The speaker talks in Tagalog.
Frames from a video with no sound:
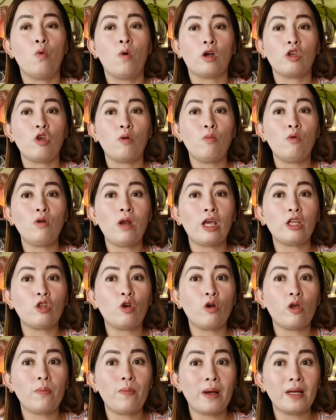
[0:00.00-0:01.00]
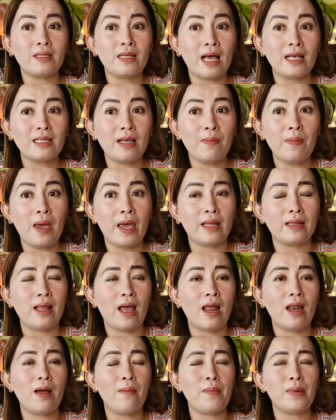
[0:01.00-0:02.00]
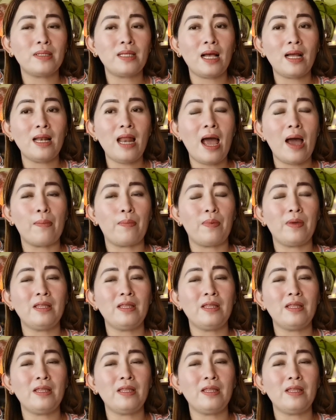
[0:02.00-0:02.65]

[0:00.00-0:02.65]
Huwag niyo muna itong ipagsasabi dahil ang masaklap,